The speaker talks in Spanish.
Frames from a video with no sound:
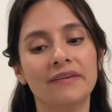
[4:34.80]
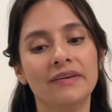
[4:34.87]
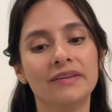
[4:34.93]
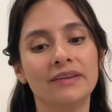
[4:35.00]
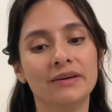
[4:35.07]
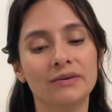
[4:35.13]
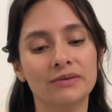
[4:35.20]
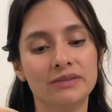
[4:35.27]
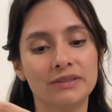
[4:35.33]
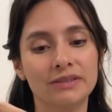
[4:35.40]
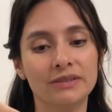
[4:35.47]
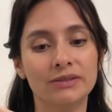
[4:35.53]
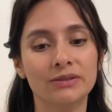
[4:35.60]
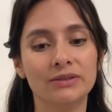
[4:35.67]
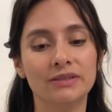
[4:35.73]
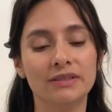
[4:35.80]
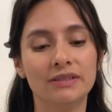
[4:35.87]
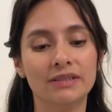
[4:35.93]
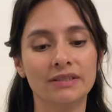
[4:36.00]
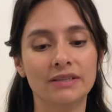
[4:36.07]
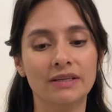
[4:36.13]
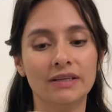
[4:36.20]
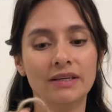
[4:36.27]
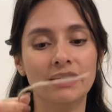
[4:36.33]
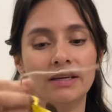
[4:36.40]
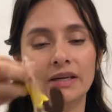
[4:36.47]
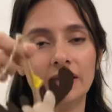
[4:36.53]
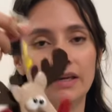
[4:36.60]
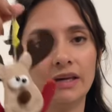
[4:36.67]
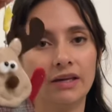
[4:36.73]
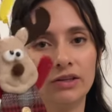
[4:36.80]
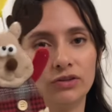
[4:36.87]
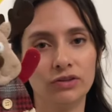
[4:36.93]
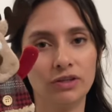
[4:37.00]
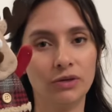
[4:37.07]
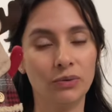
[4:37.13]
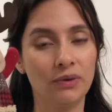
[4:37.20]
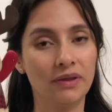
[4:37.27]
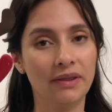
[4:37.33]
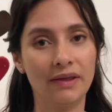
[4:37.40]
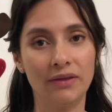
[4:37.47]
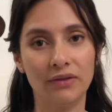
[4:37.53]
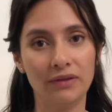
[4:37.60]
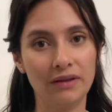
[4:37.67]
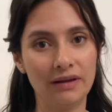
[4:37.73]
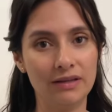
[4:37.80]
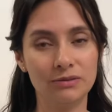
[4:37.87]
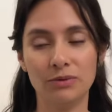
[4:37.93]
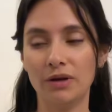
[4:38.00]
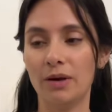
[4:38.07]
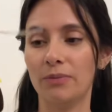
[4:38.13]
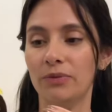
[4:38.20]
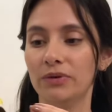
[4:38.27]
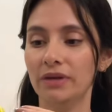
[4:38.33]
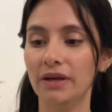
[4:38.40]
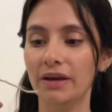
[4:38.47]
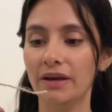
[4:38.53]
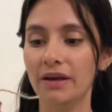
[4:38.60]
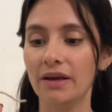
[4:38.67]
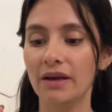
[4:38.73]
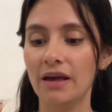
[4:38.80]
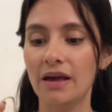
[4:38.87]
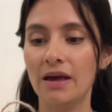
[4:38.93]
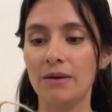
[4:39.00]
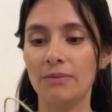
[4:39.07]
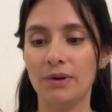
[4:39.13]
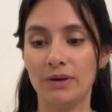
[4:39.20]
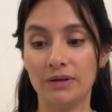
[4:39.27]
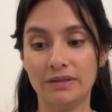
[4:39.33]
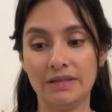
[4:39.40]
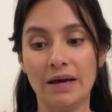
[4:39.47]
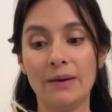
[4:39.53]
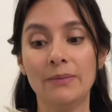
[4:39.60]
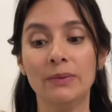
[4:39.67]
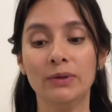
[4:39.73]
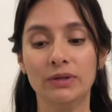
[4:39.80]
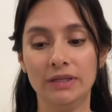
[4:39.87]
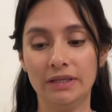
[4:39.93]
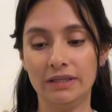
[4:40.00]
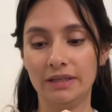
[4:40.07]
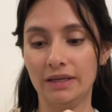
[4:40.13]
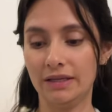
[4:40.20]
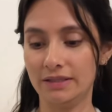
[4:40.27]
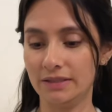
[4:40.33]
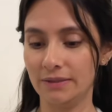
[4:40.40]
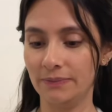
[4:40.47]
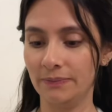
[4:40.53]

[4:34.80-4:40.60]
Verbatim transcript: tengo estas cositas de aquí que no tengo idea dónde las voy a poner, pero están bonitas.